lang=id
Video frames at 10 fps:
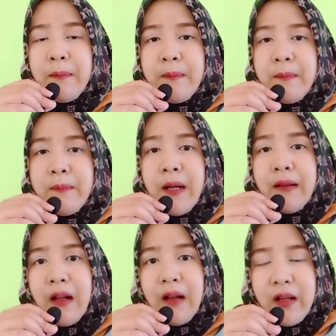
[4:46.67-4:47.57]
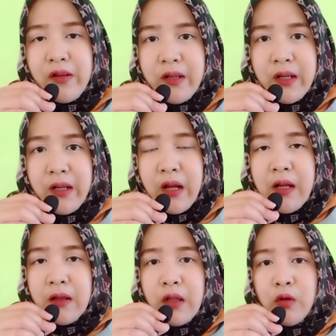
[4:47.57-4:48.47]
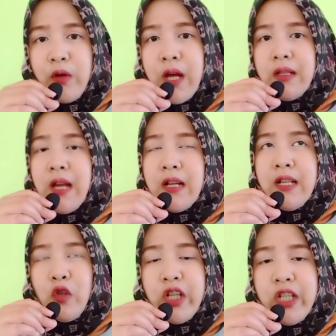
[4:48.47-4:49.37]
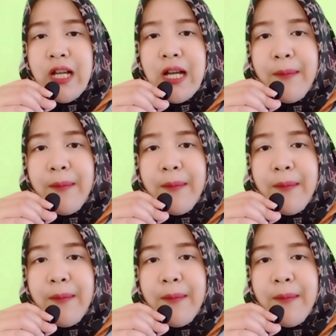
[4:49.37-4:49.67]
pertanahan sendiri? Tentu saja di Indonesia